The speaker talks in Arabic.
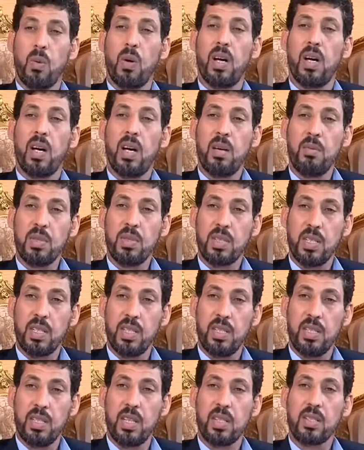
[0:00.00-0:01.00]

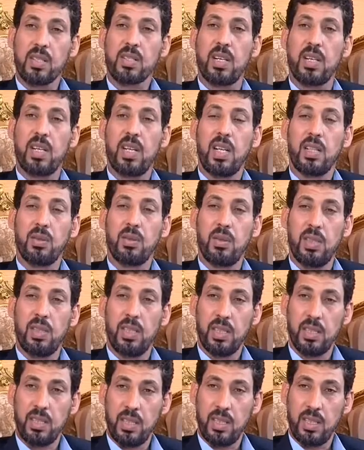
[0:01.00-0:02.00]
وخامسا الصلاة
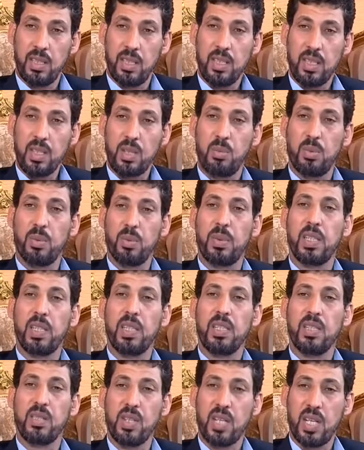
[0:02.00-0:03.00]
التي تجب
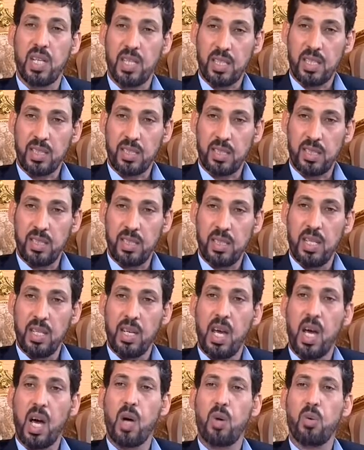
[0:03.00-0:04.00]
بالإجارة
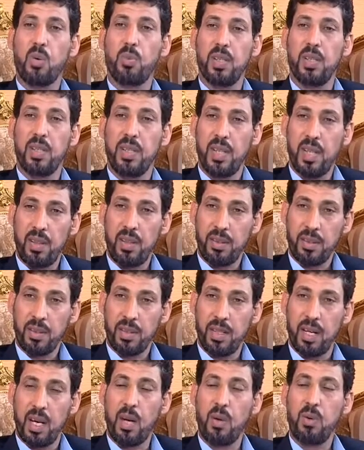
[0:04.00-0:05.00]
أو بالنذر
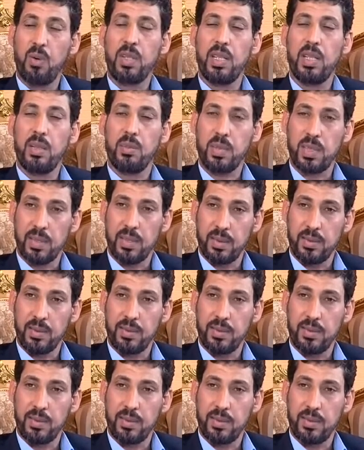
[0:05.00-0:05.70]
أو اليمين